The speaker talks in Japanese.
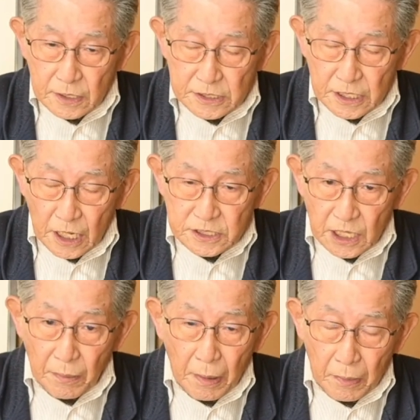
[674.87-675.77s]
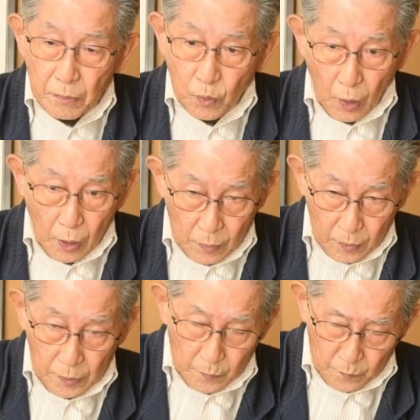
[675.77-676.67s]
立ち上がっちゃえば向こうは
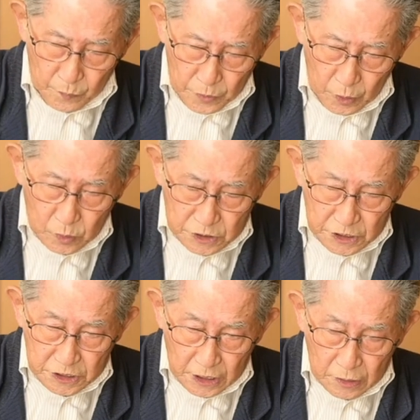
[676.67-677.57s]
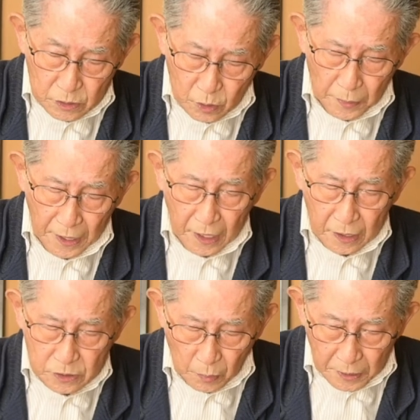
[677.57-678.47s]
用心して飛
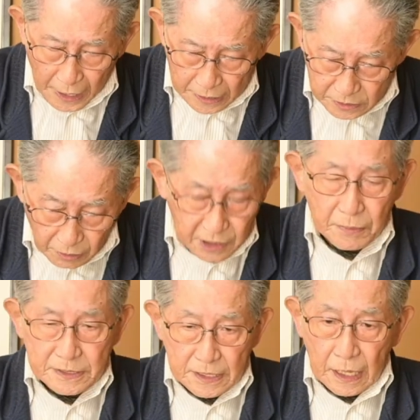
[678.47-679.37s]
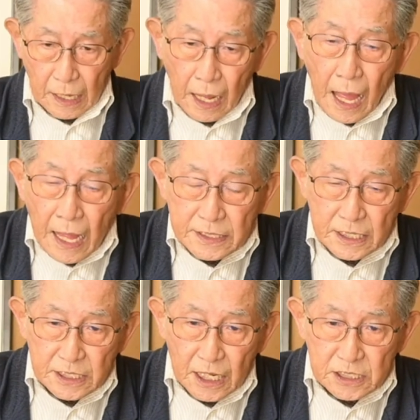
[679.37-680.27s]
びかかってはきませんから、立
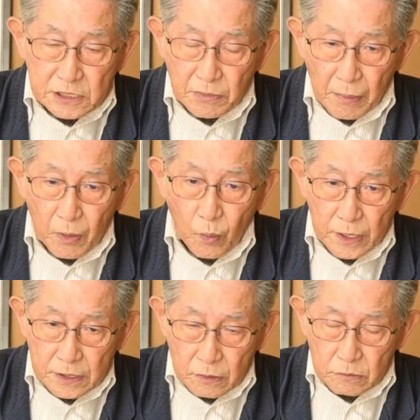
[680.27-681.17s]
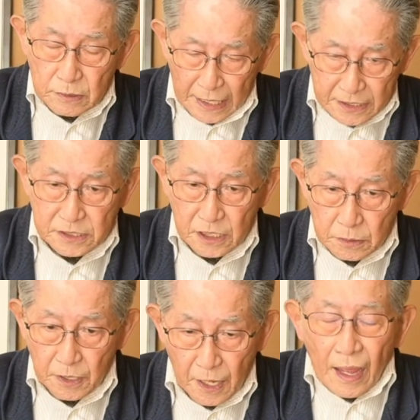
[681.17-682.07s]
ち上がってしまえば怖くないですけど
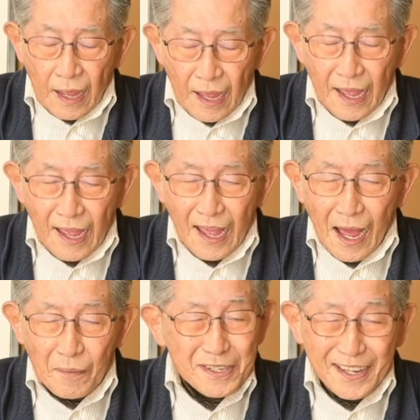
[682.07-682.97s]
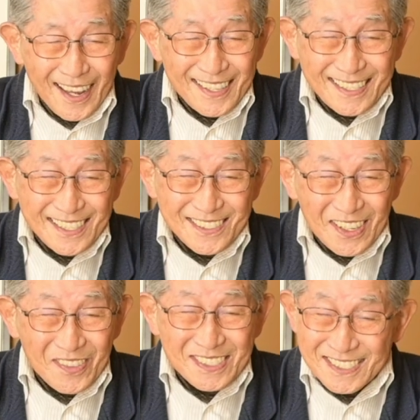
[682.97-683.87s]
もね、アメリカ映画に出てくるの
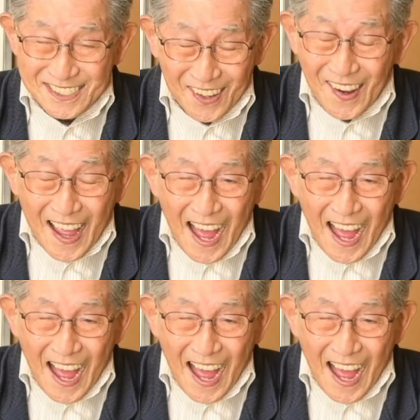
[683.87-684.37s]
は別ですよ。